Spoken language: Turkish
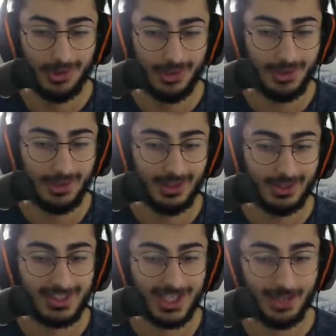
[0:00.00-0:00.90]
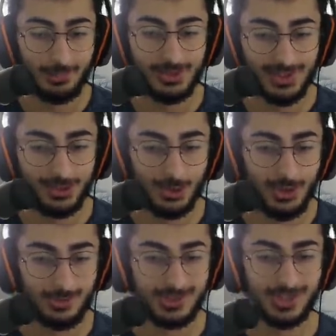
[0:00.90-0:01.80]
E, çarpınca şöyle
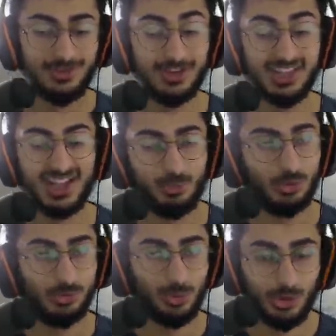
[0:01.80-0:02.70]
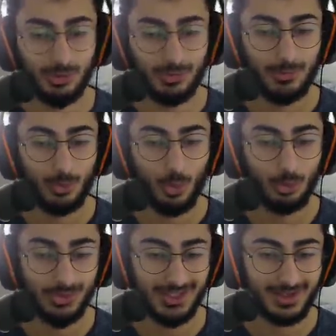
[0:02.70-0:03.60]
bir şey var. Yamulmuyor.
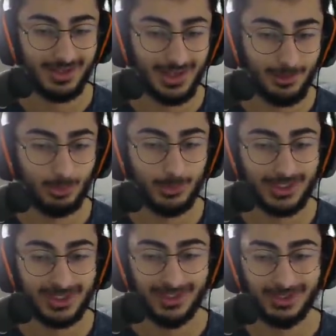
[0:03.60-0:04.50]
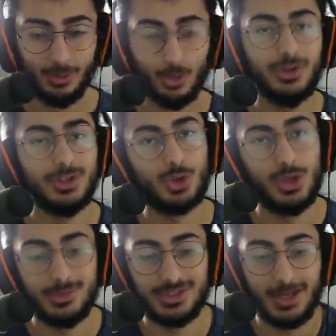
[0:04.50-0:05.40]
Onun yerine yamulmak yerine oyunda
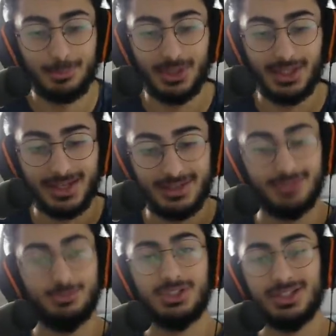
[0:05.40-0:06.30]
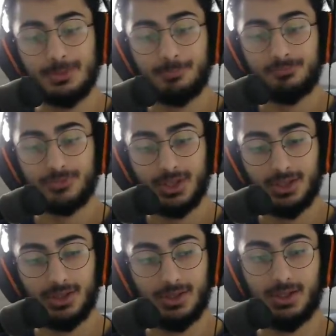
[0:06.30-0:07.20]
şöyle bir şey yapmayı tercih etmişler.
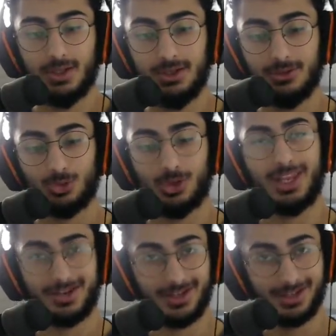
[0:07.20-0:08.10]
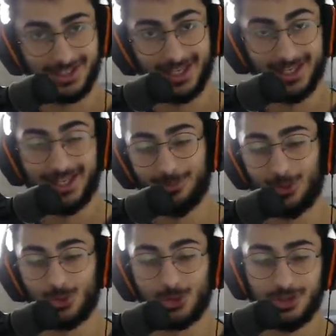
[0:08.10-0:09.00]
Ee, şu an ekranda kendi elimle
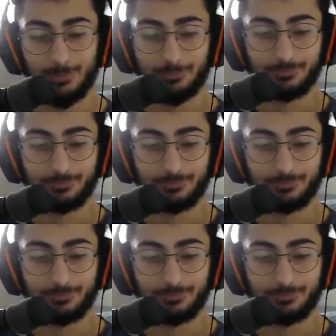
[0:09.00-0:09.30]
göstereyim.